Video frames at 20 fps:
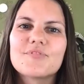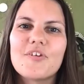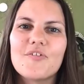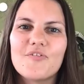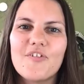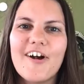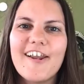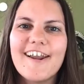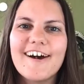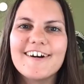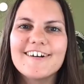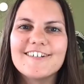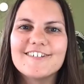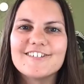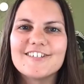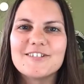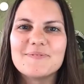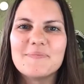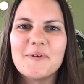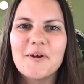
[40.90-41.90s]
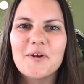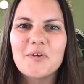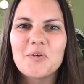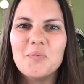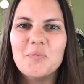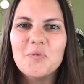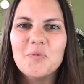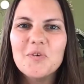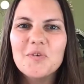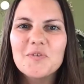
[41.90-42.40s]
Voilà, j'espère
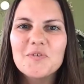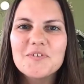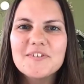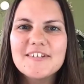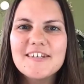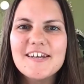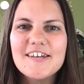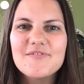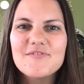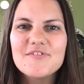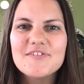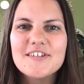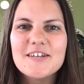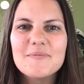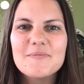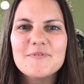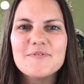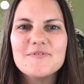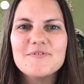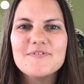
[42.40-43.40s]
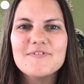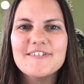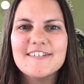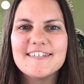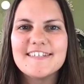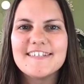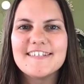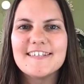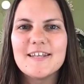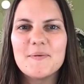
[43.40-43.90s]
que mon conseil vous a plu.
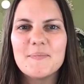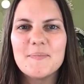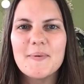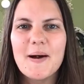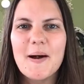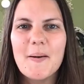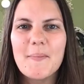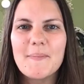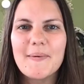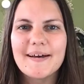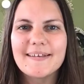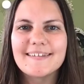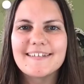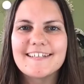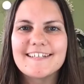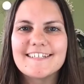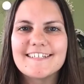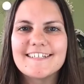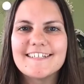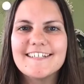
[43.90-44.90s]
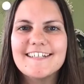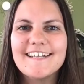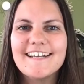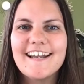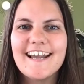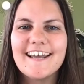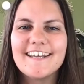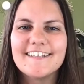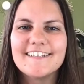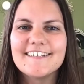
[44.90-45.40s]
N'hésitez pas à partager,
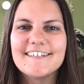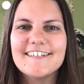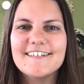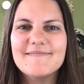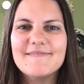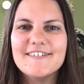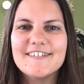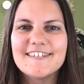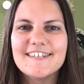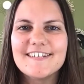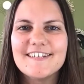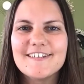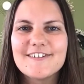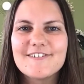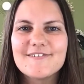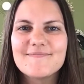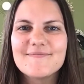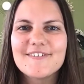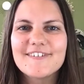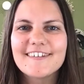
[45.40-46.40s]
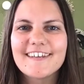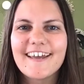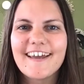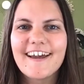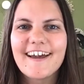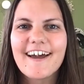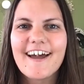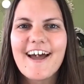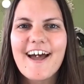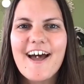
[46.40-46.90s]
liker, et laisser des
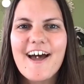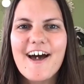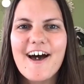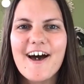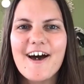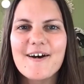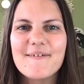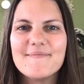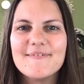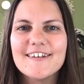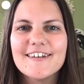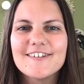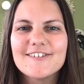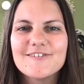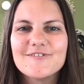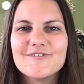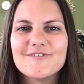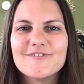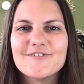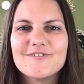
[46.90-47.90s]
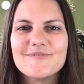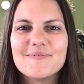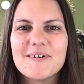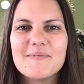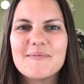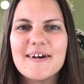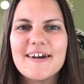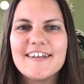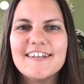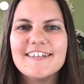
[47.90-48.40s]
commentaires. À bientôt,
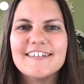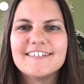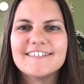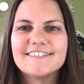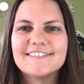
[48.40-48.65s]
bye bye.